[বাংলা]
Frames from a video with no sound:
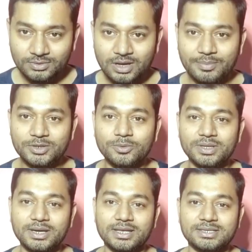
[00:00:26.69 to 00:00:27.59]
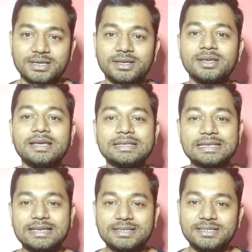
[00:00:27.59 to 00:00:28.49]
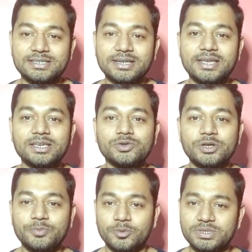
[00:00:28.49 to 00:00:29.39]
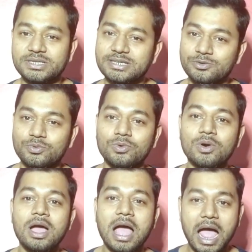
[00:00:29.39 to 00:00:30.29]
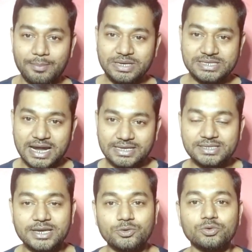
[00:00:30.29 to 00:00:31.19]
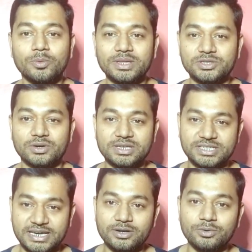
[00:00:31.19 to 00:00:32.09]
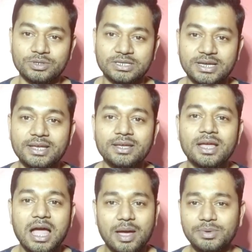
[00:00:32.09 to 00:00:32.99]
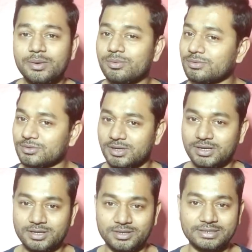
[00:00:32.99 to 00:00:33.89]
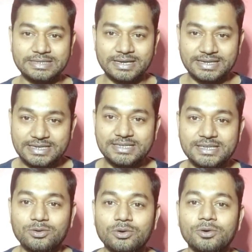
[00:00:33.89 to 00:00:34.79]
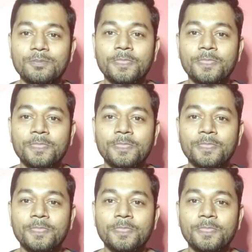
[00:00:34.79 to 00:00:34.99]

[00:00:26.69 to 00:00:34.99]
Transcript: তো আমি তোমাদেরকে আজকে সেই জিনিসটা নিয়েই কিছু ইনফরমেশান যেটুকু আমি জানি সেটুকু তোমাদের সঙ্গে শেয়ার করতে চাই আমি এবং রিনি যেগুলো